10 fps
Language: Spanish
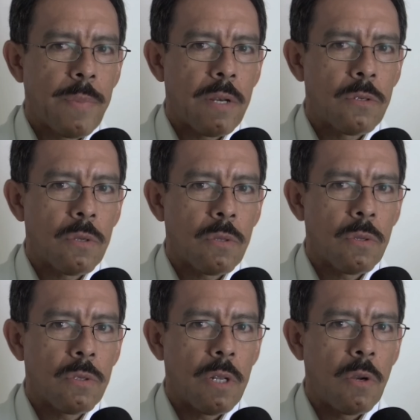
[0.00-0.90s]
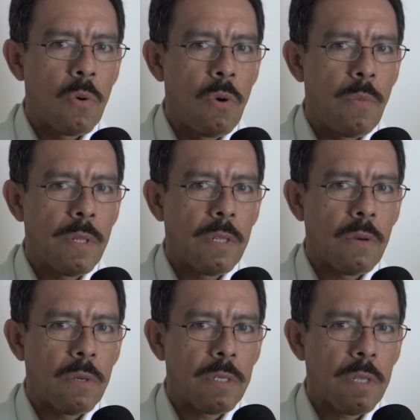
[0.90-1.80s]
para nosotros el culmen de
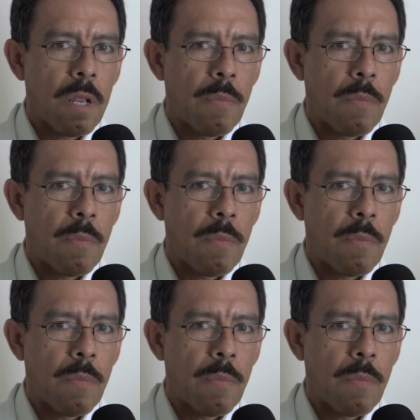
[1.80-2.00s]
nuestra